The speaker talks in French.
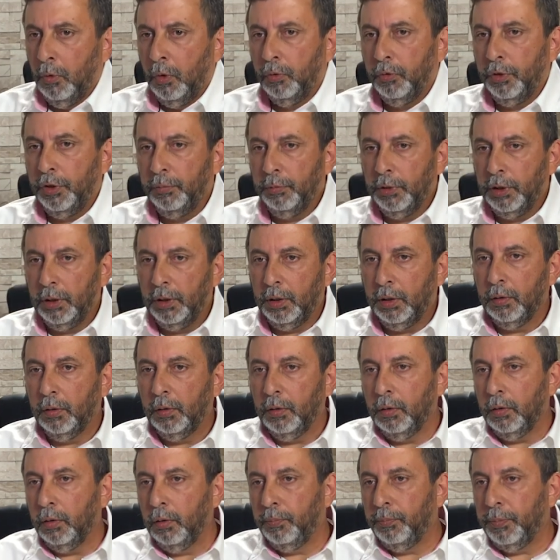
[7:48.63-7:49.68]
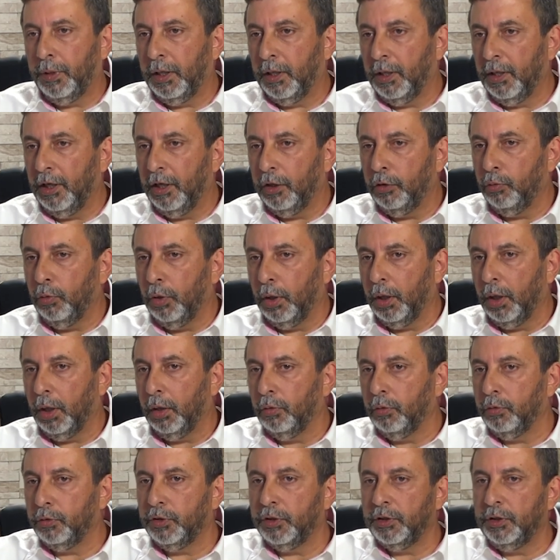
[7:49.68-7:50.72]
Oui, mais euh, PLR doit
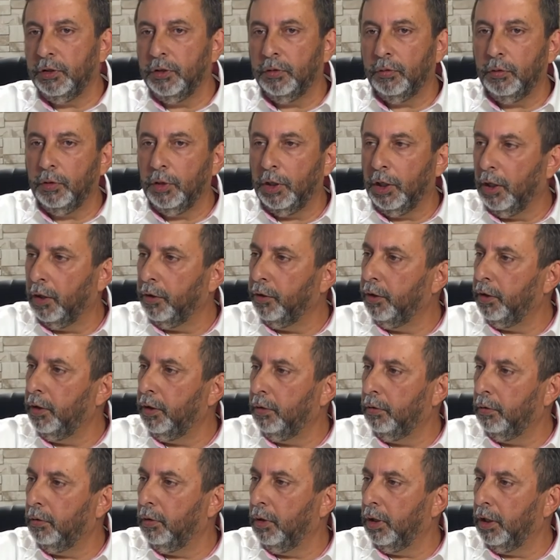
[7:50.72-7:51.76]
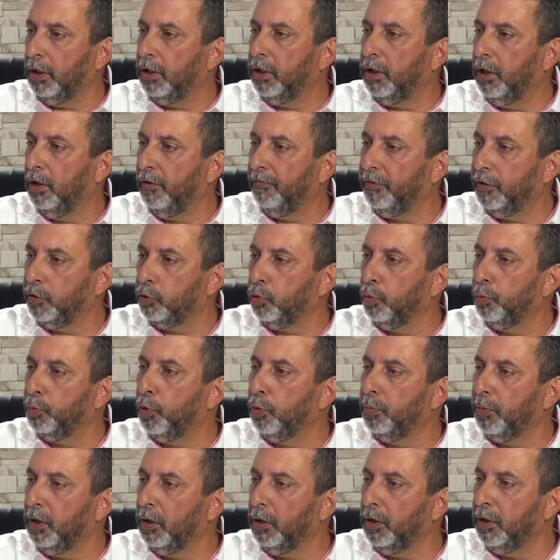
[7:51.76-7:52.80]
aussi regarder euh, avec qui elle fait son
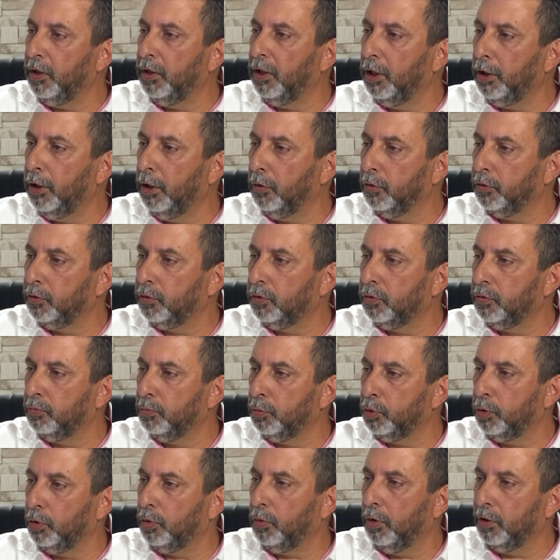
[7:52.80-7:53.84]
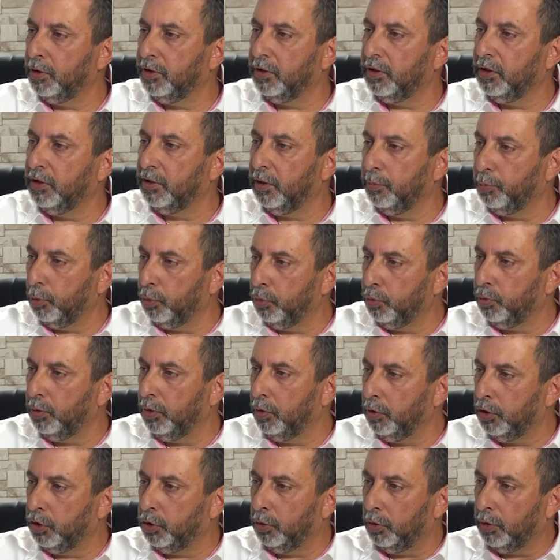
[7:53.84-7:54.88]
premier lit d'alliance. Je crois que ce qui s'est produit
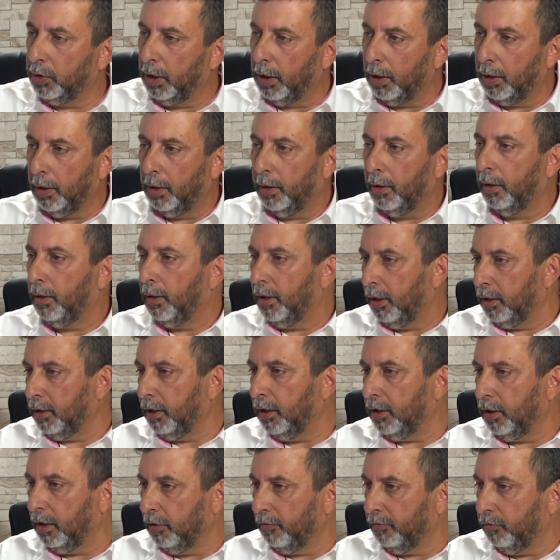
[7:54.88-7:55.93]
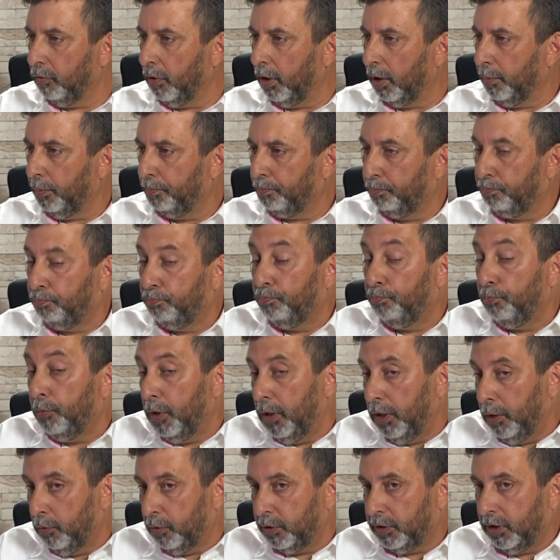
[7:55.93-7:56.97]
au régional la dernière fois
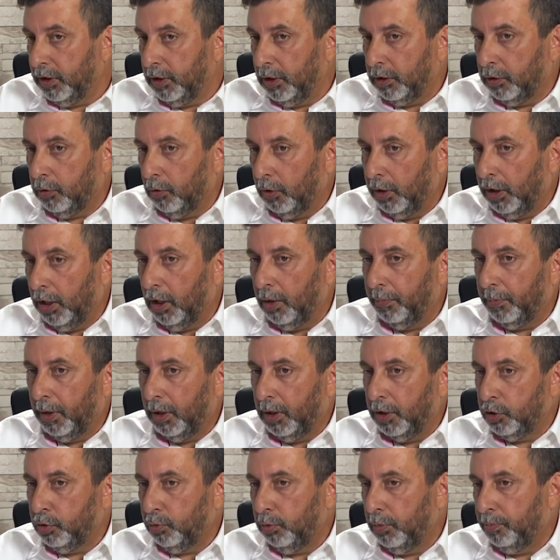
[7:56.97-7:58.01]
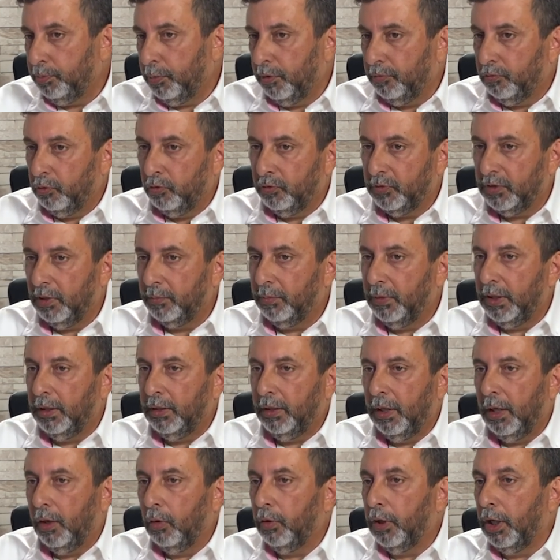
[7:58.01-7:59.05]
et au sénatorial par la suite peuvent nous
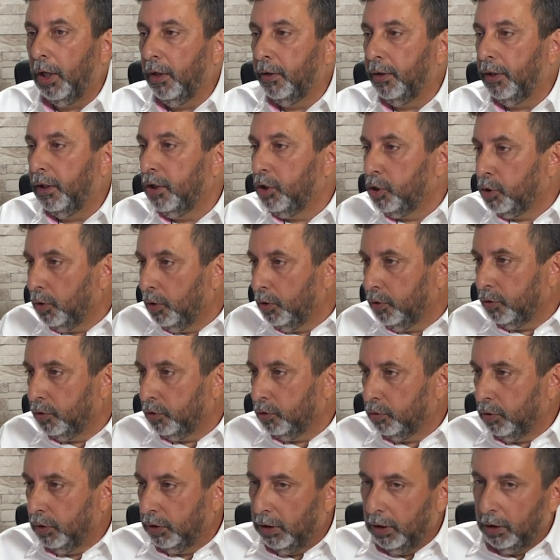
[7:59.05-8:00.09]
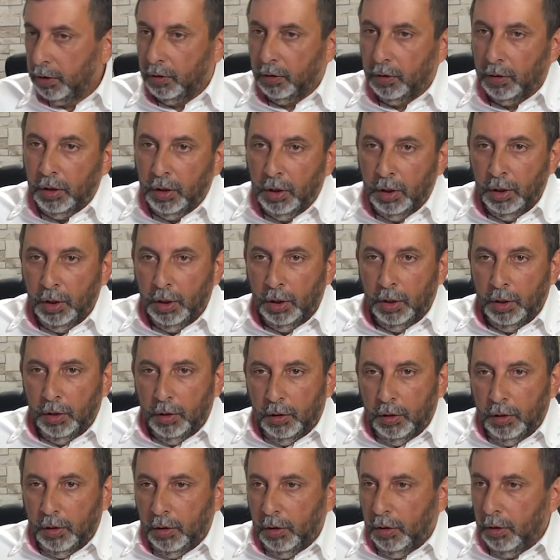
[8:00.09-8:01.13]
amener à regarder les choses. Je veux dire que.
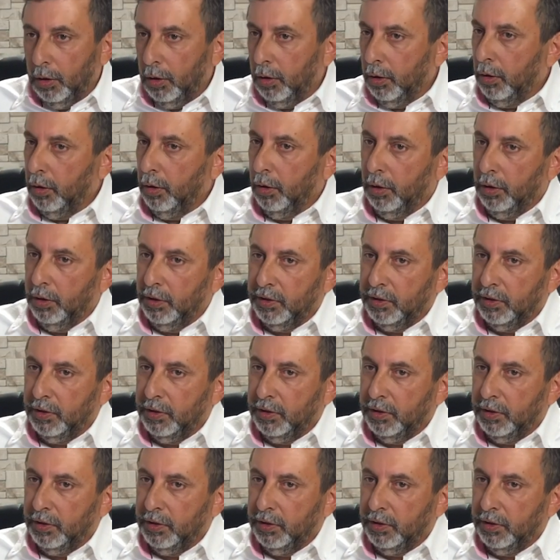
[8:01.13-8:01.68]
Mm-hmm.